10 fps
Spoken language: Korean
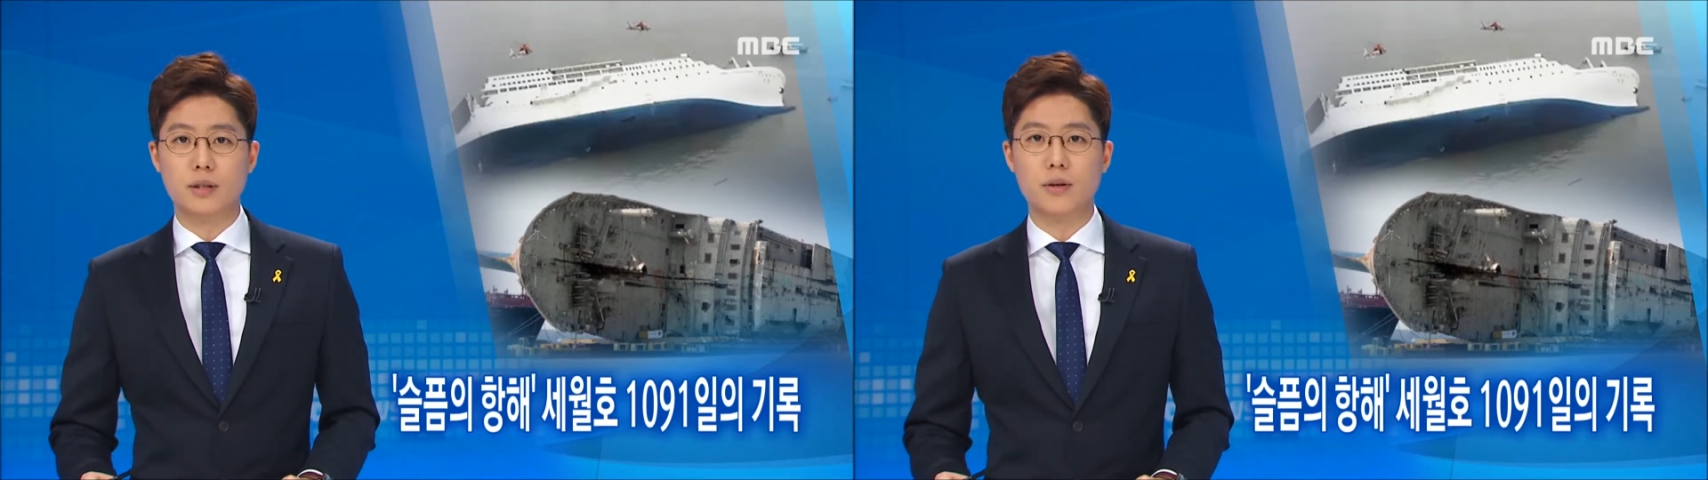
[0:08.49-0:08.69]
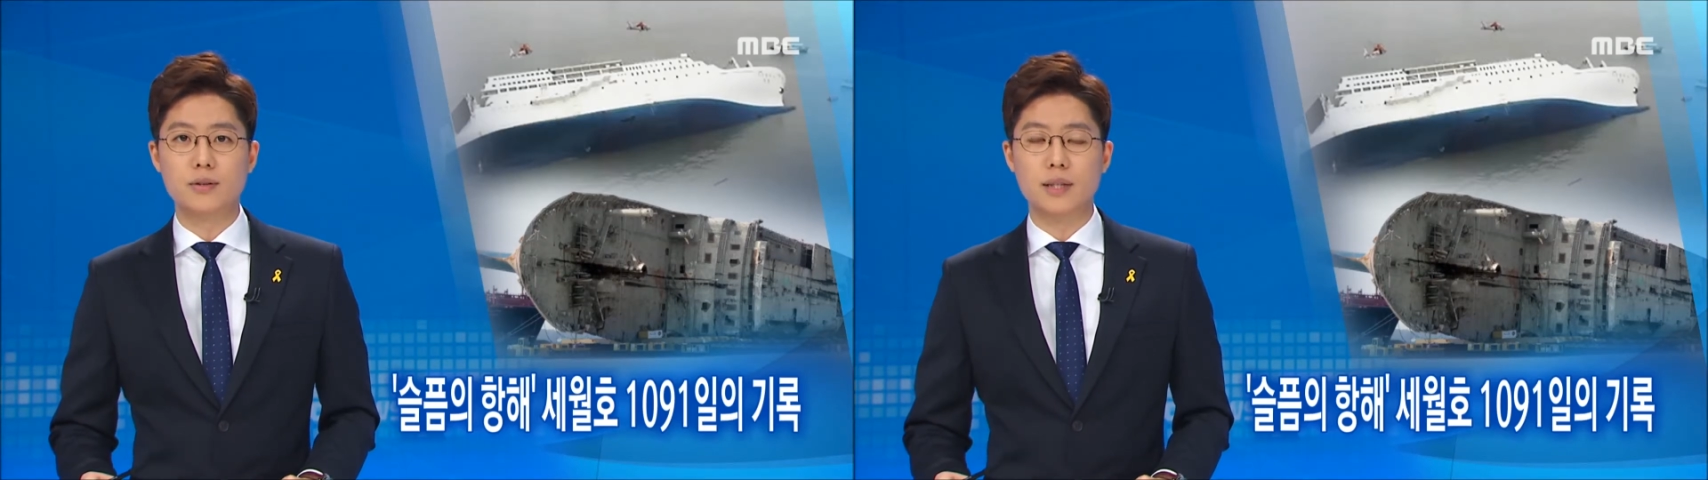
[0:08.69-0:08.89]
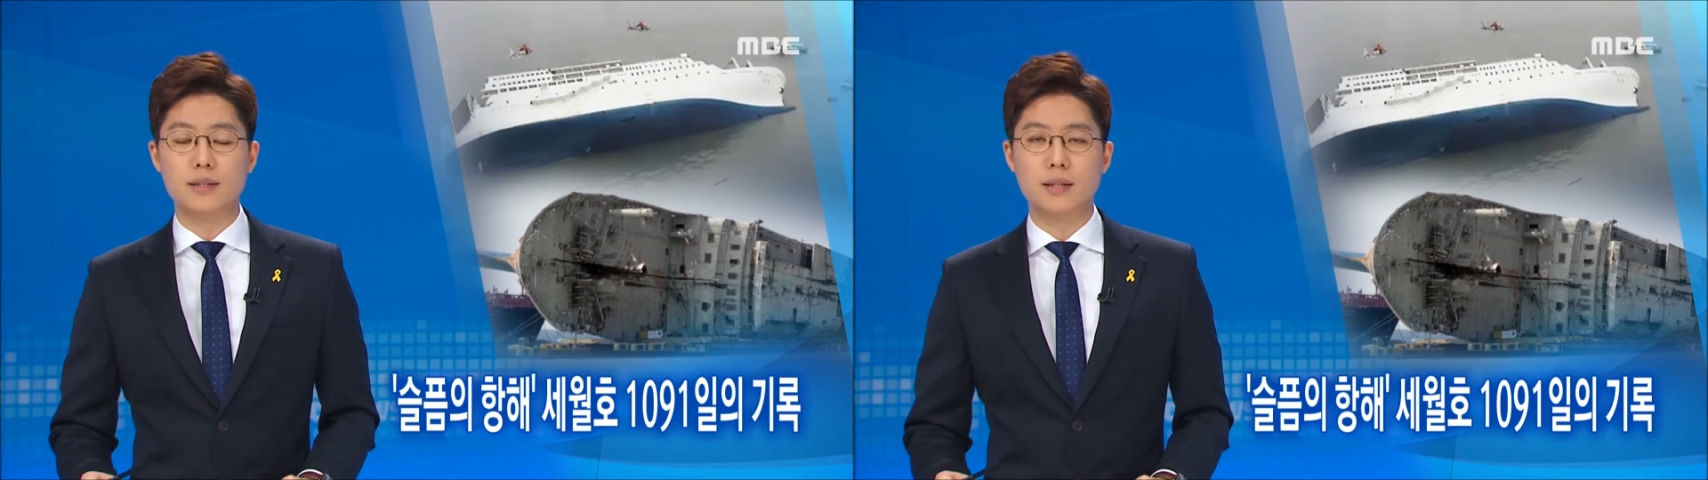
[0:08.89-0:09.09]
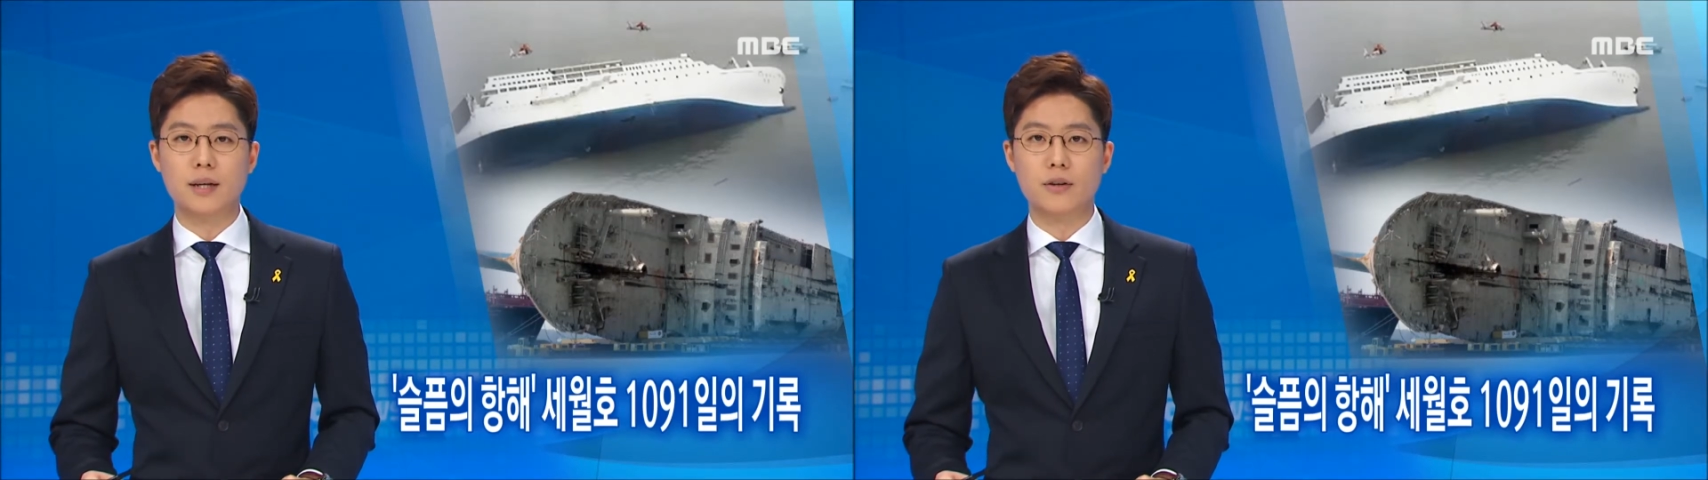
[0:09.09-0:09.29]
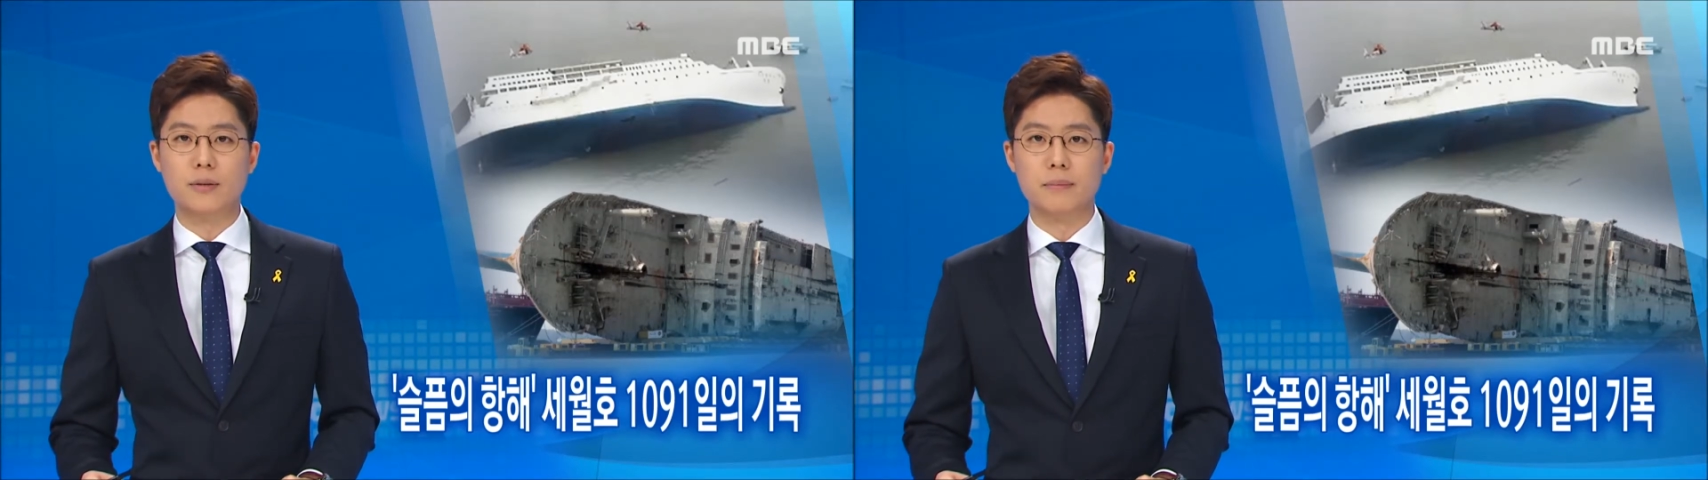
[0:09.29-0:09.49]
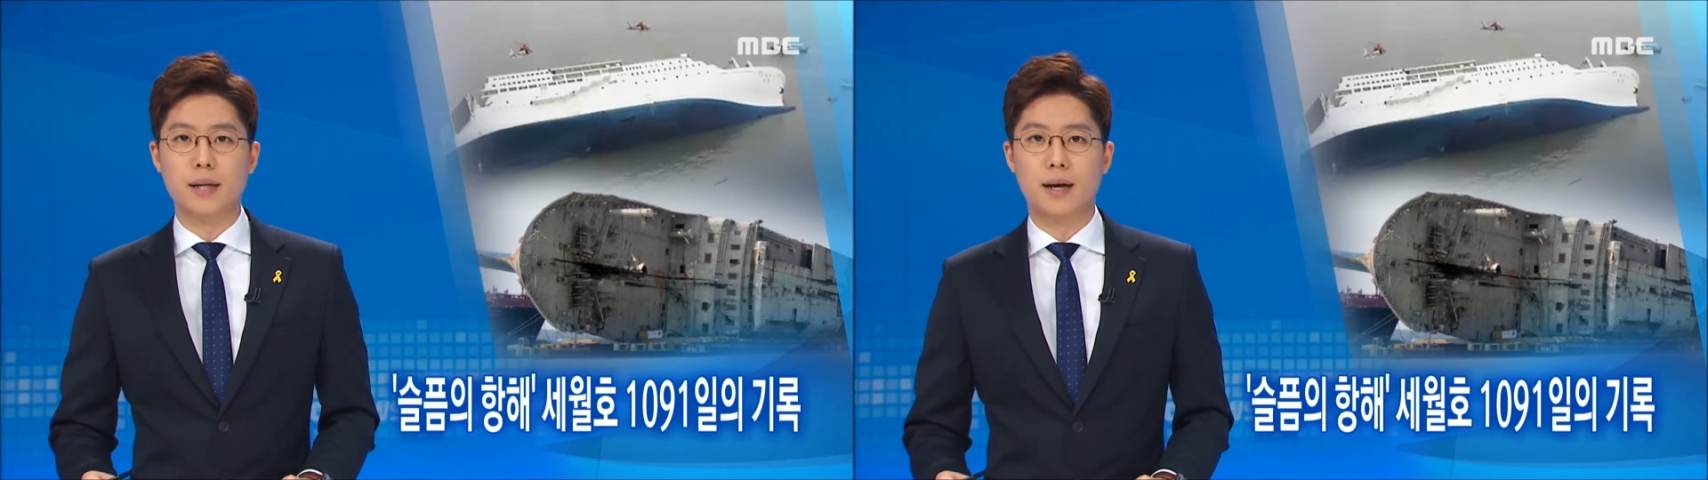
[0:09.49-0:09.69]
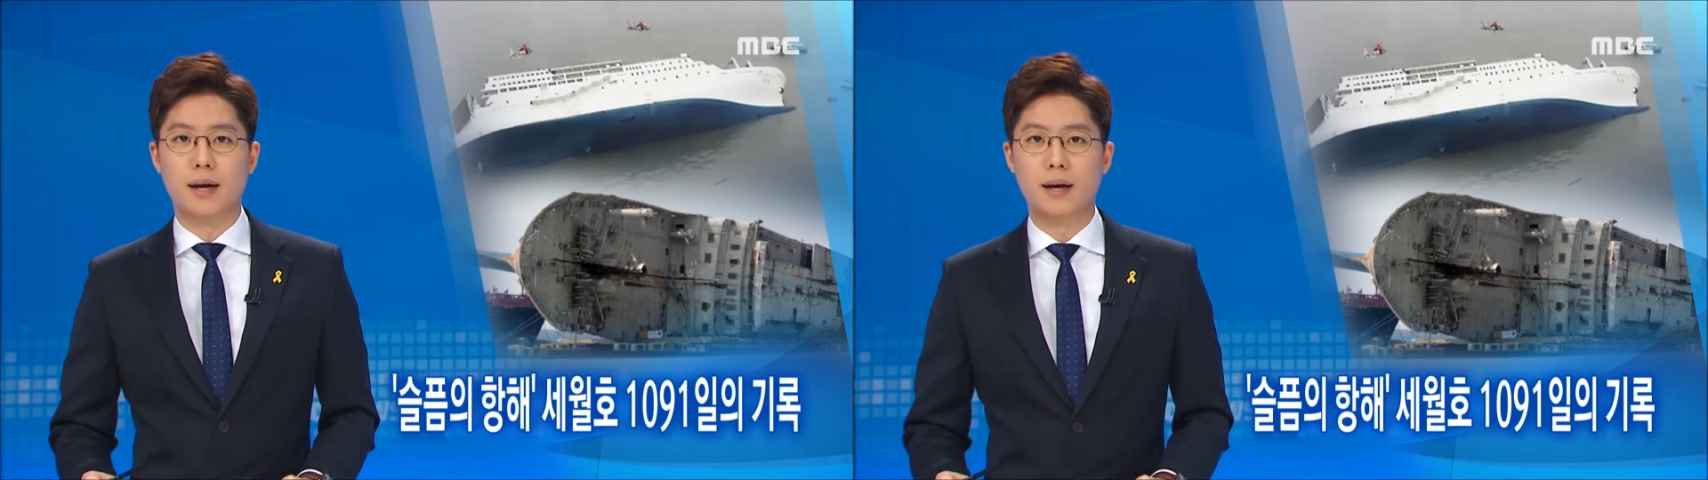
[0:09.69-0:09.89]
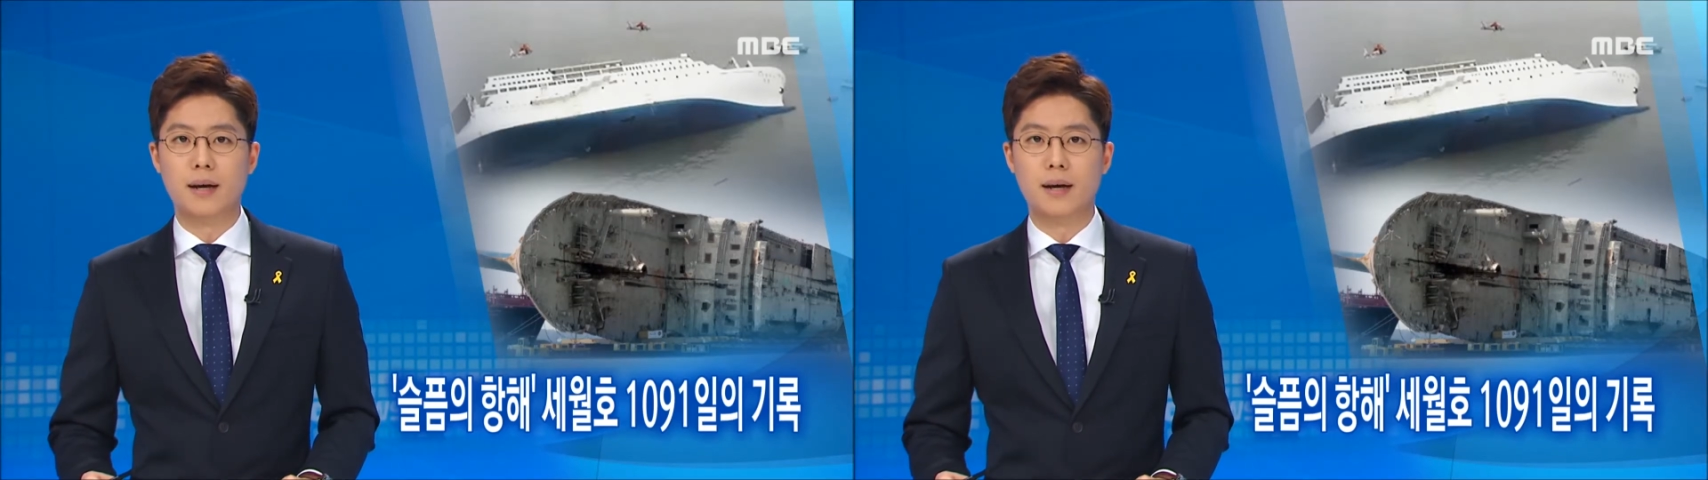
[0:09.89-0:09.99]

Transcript: 현재 진행형입니다.